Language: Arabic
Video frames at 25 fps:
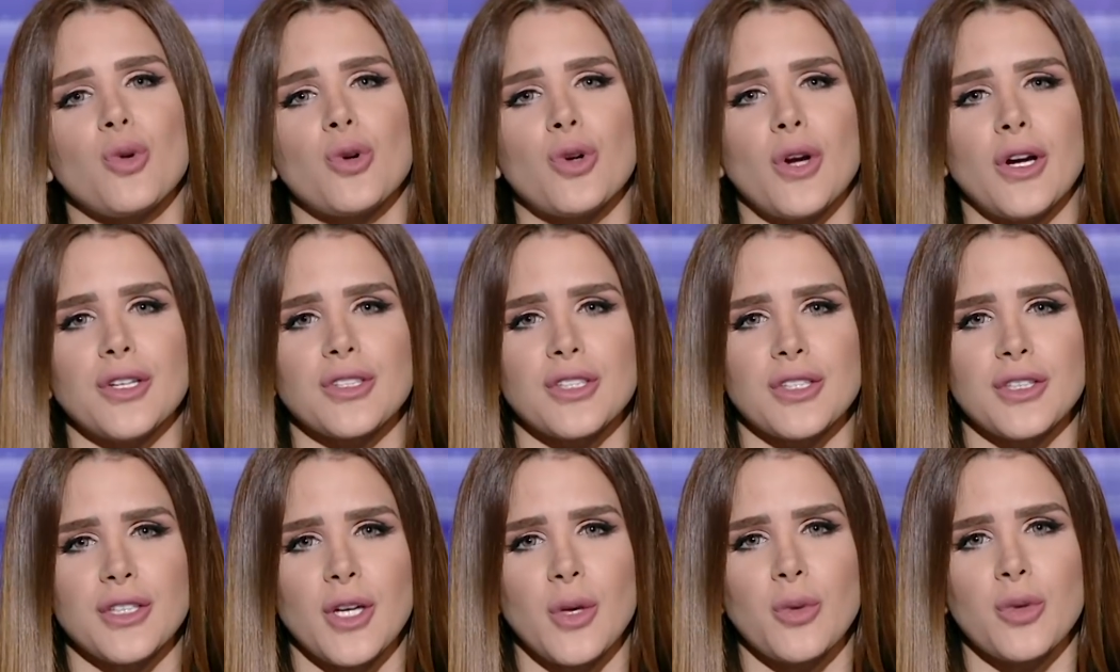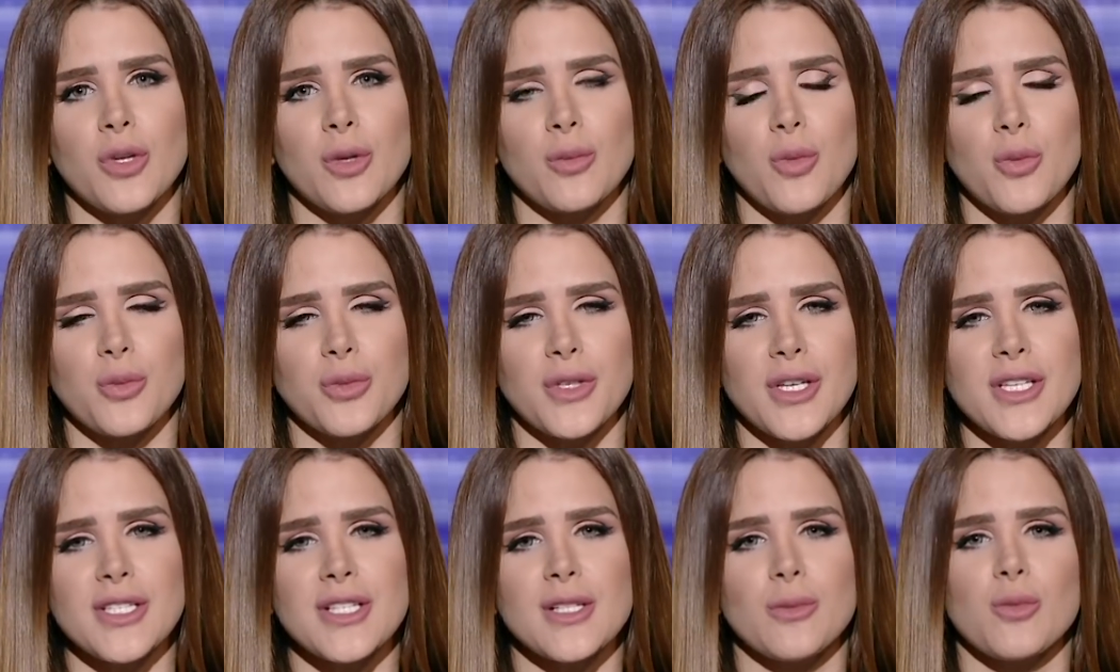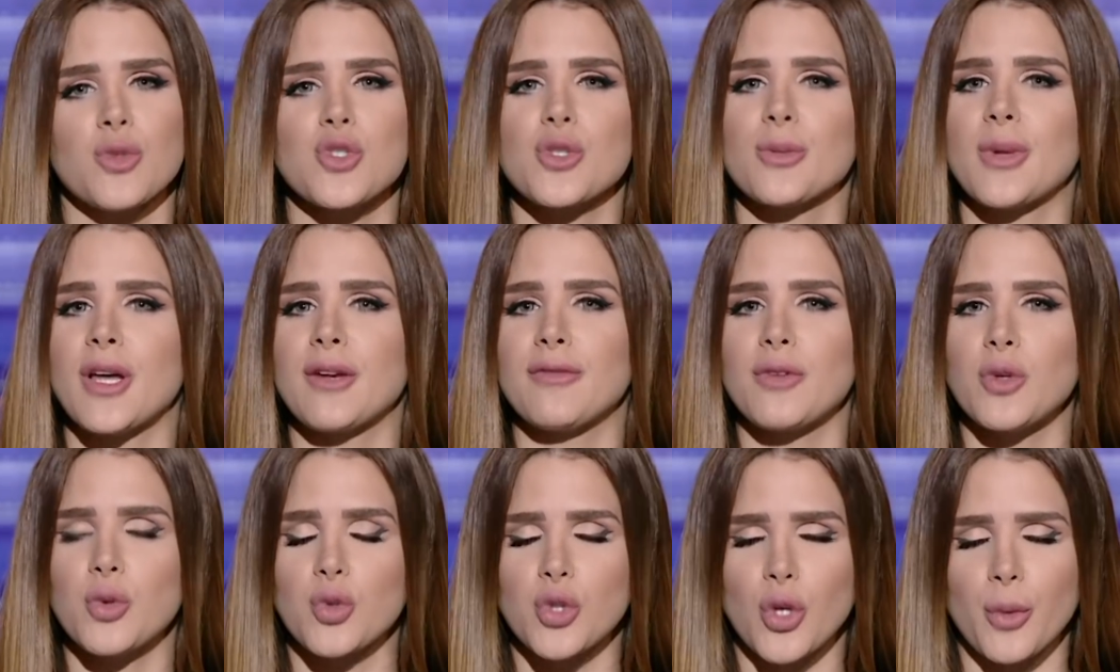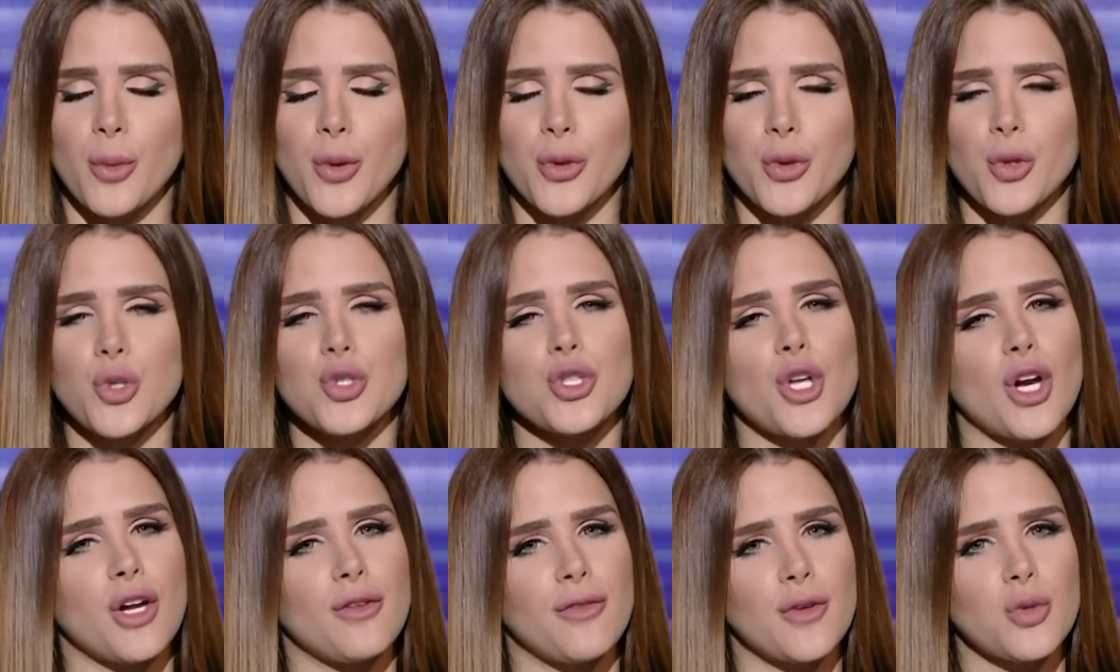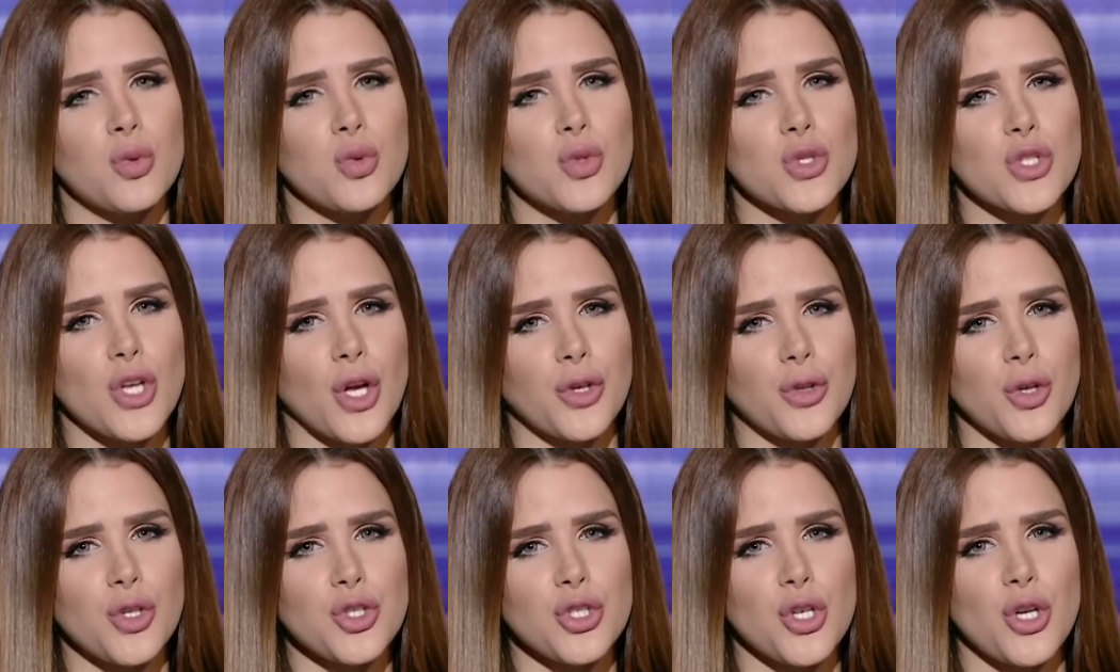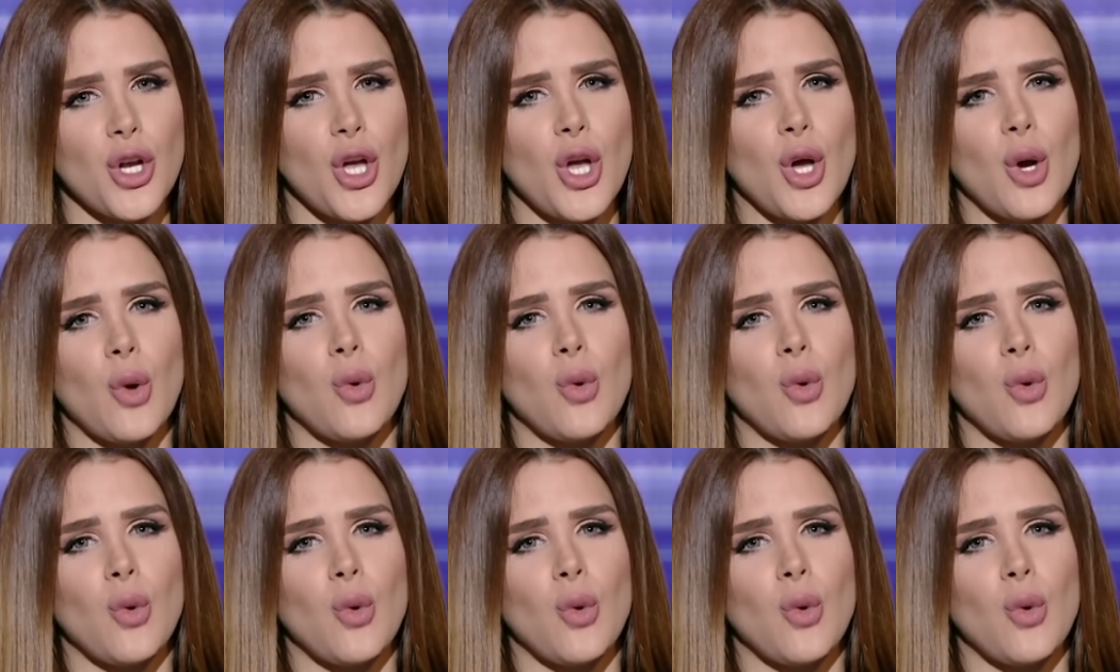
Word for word: قرعه الدوري الممتاز لموسم 2018 2019